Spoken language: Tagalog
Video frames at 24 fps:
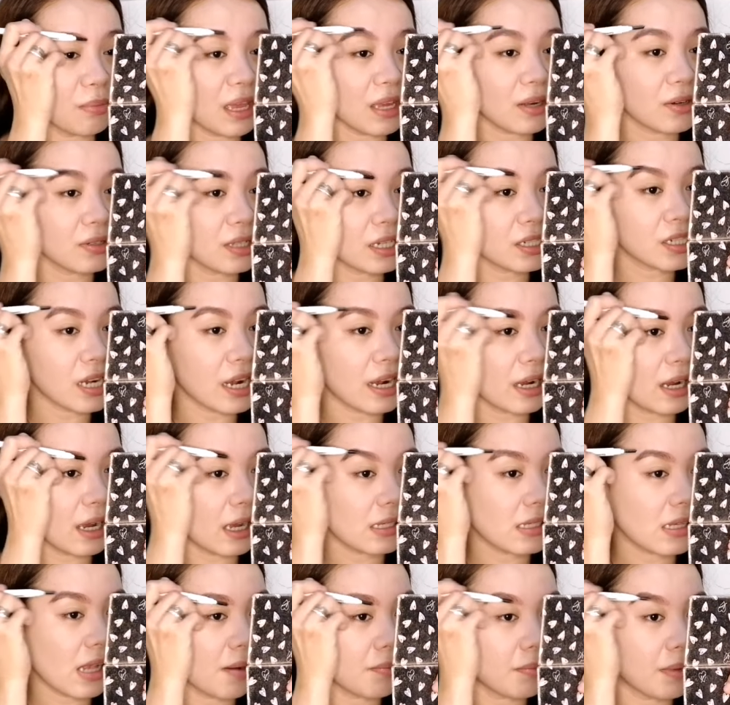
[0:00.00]
meron na siyang
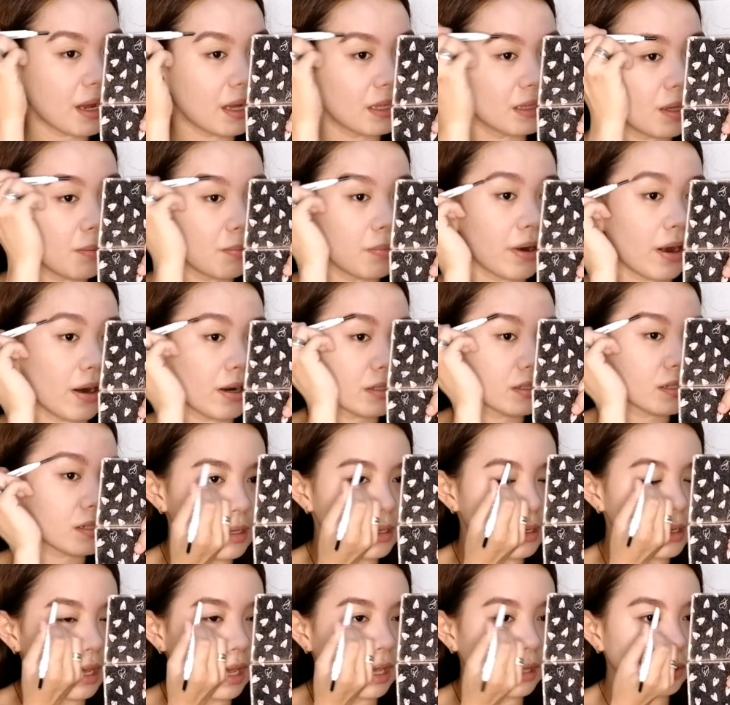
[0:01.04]
kasama na brush.
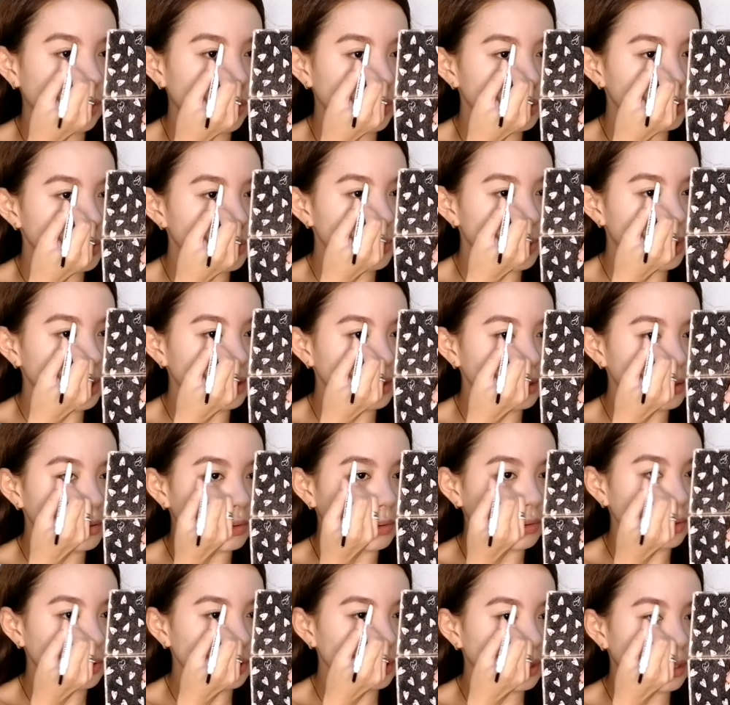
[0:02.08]
Ito, you want it
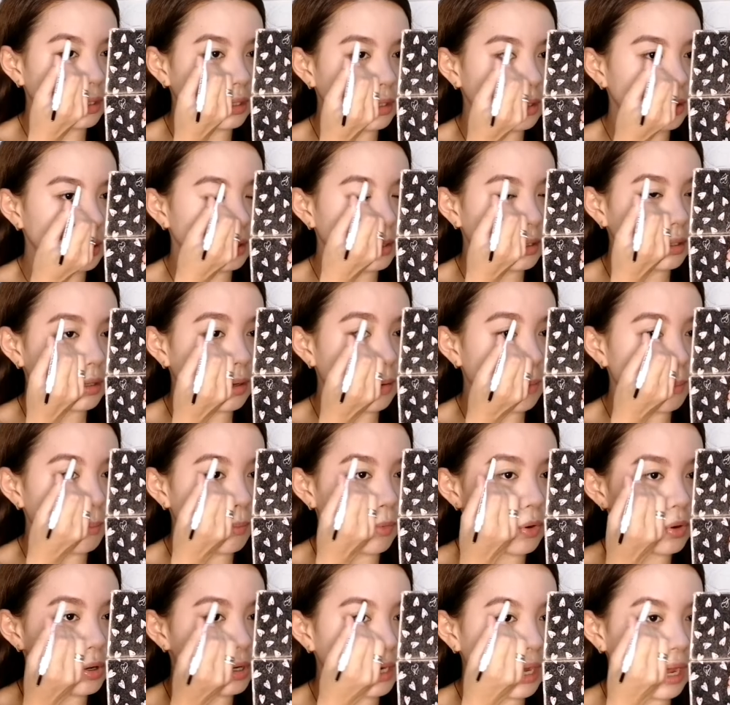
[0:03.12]
to look
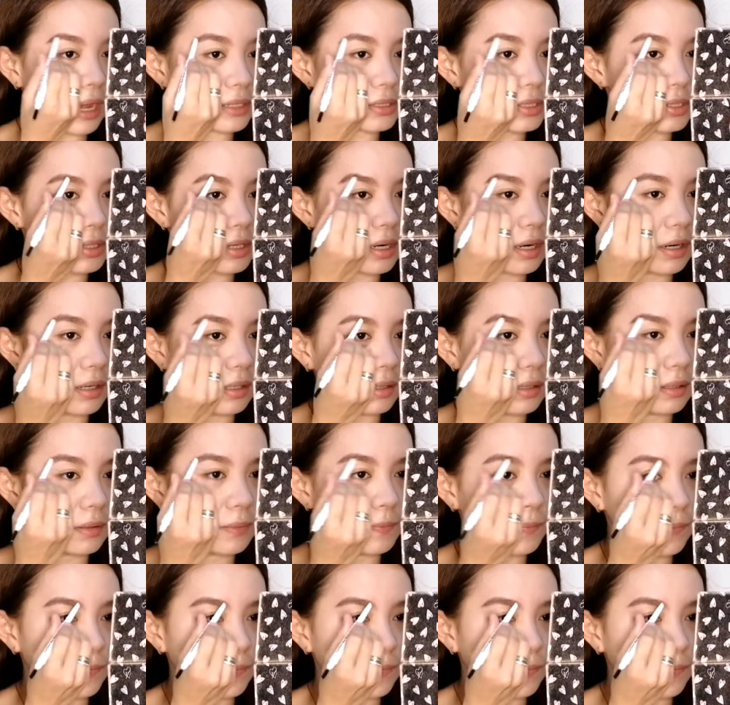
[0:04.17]
more natural.